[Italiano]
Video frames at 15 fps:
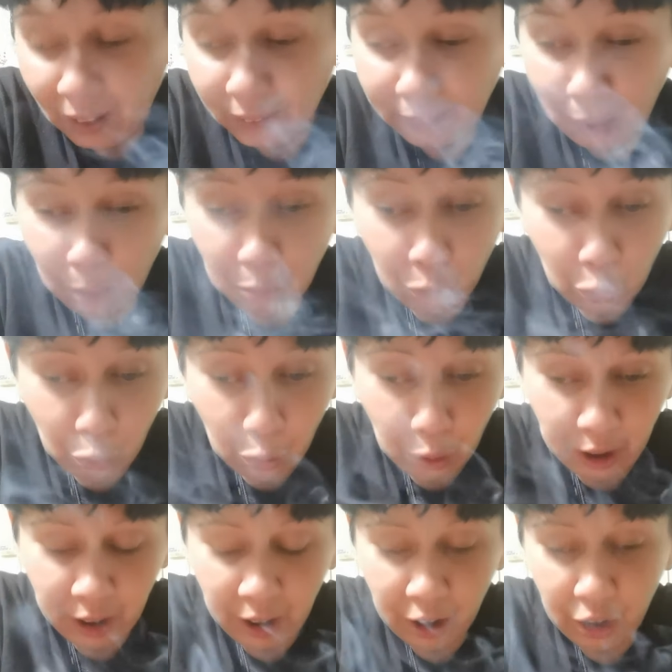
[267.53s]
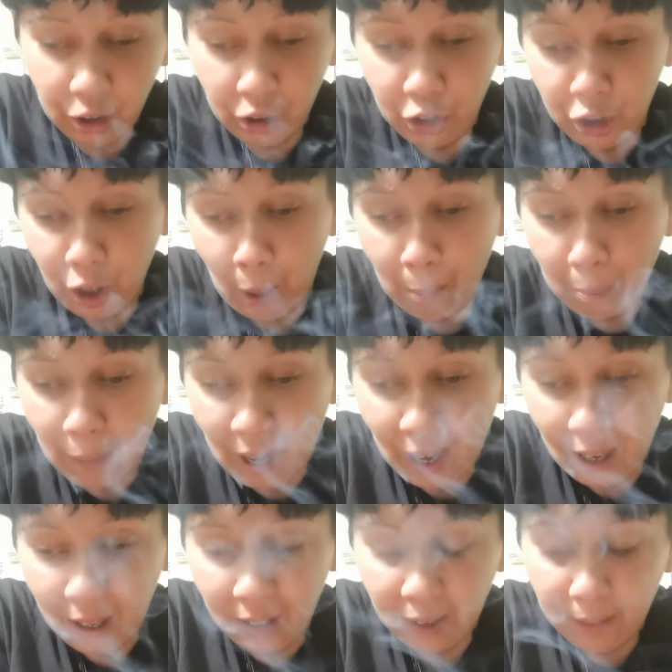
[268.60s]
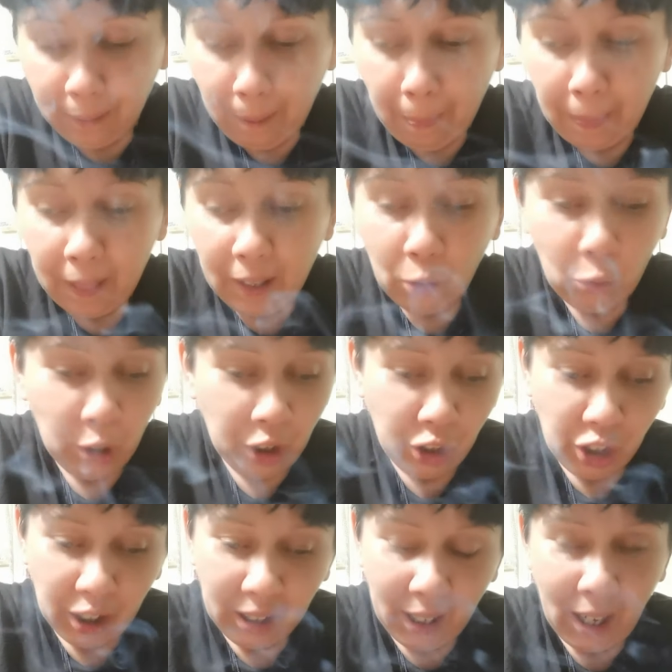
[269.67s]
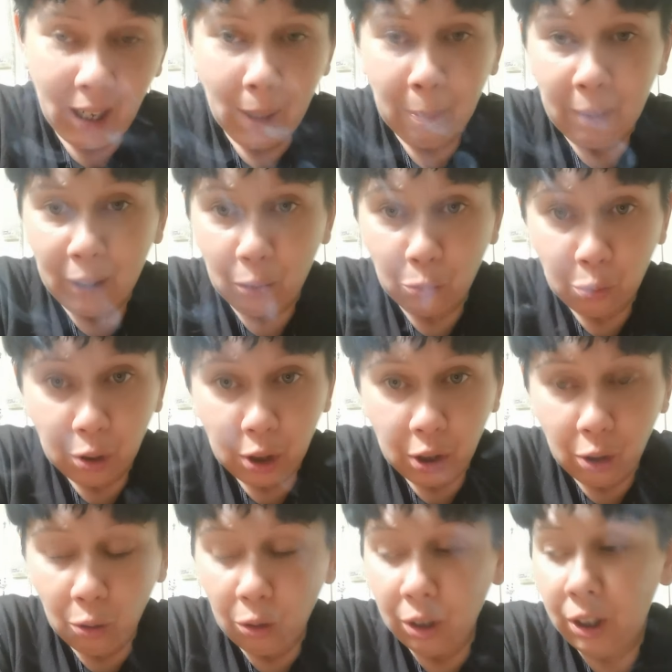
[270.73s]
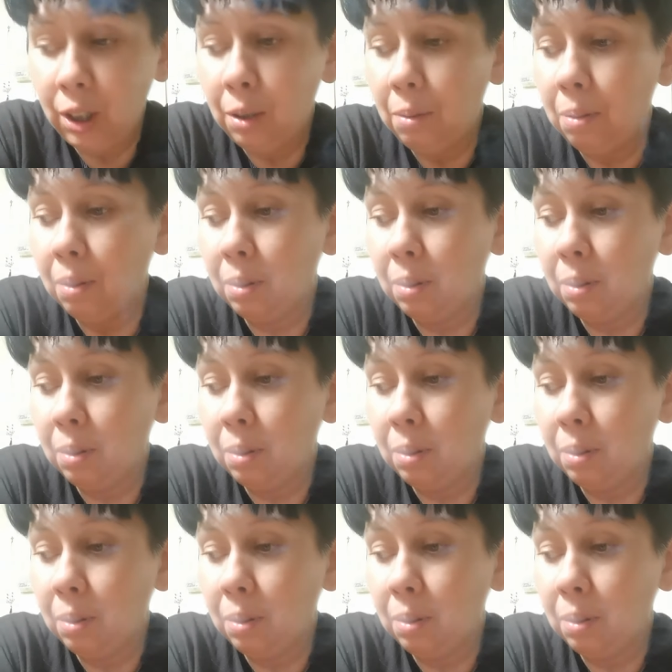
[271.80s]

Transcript: tamburi, giambè o in generale percussioni,